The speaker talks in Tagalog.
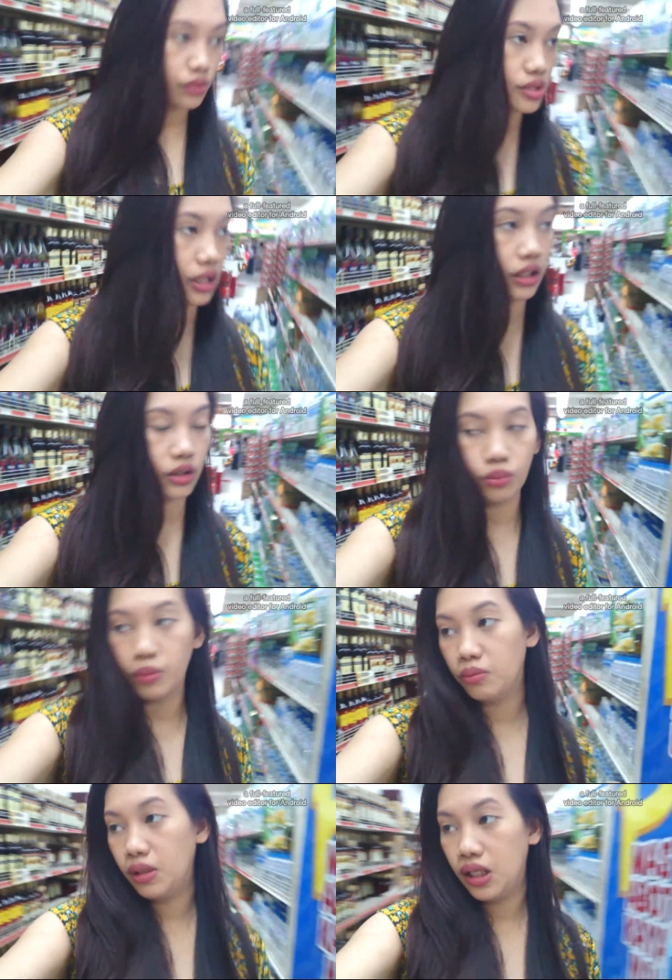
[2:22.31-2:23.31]
grocery. So,
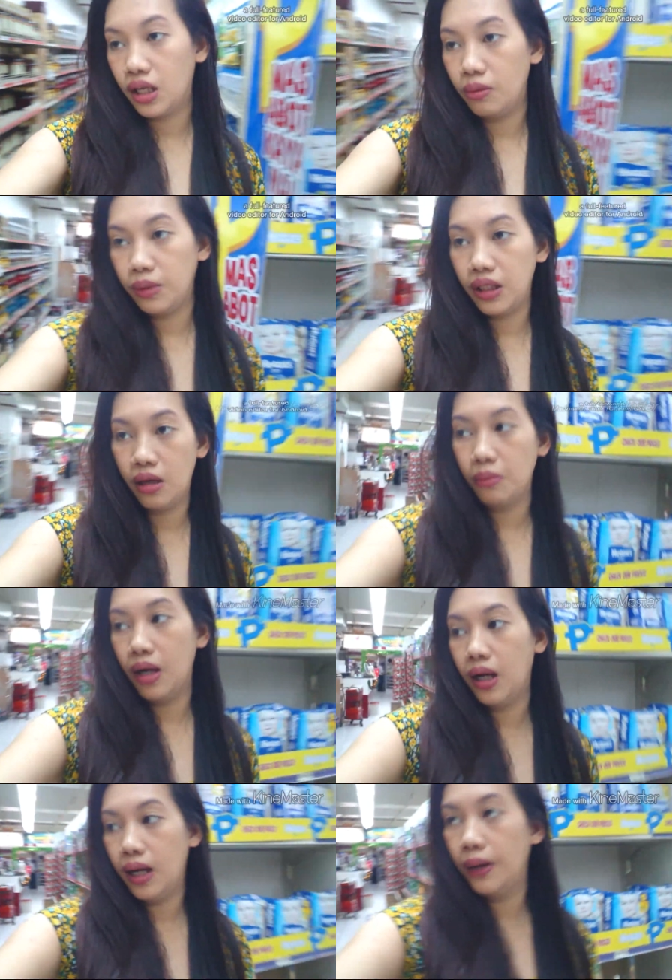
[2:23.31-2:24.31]
bibili kami ng
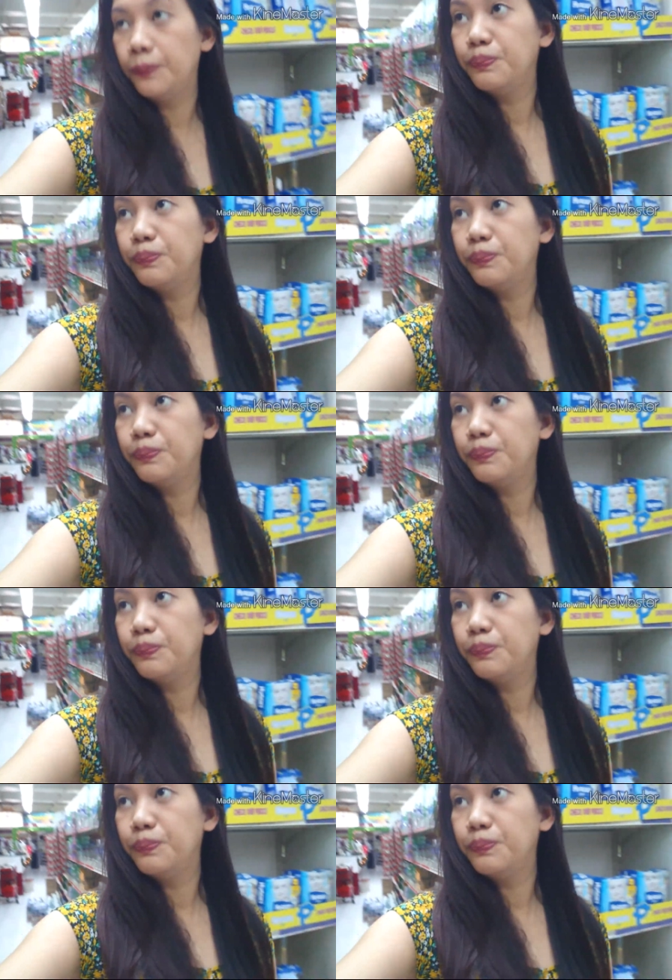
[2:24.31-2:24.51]
mga